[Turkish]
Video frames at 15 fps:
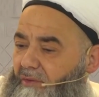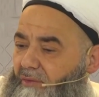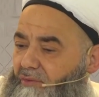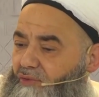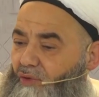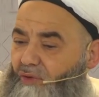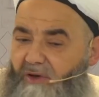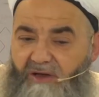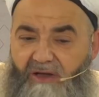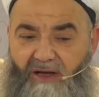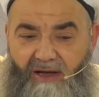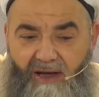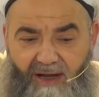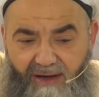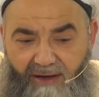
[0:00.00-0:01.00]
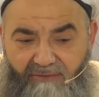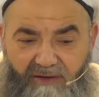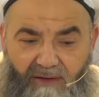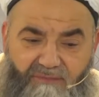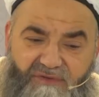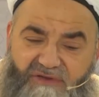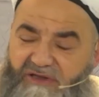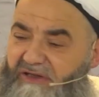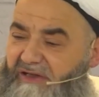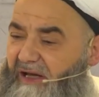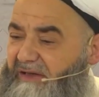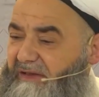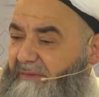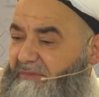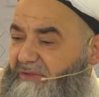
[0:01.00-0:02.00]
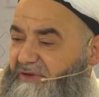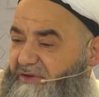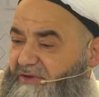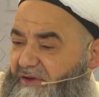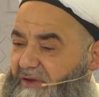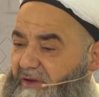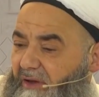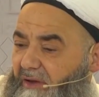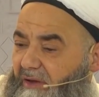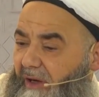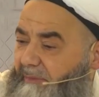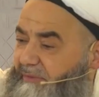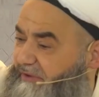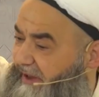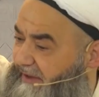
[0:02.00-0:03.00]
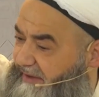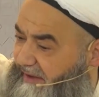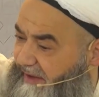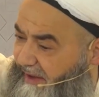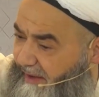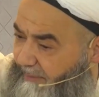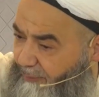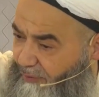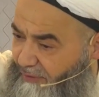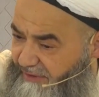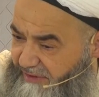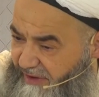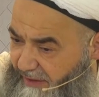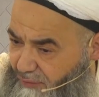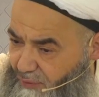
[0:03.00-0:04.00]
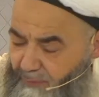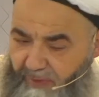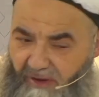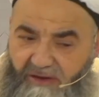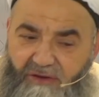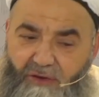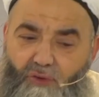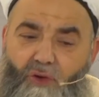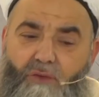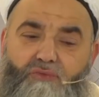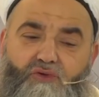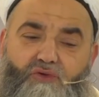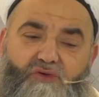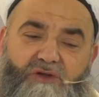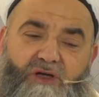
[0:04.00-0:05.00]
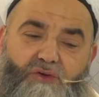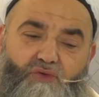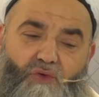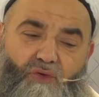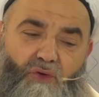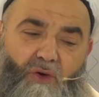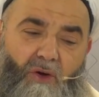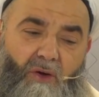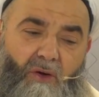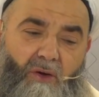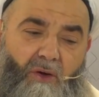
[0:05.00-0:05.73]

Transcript: Çünkü neden? Her evde biz dinlendiğimiz için. Kapıdan girene polis cübbeli dinliyor musunuz diye soruyor.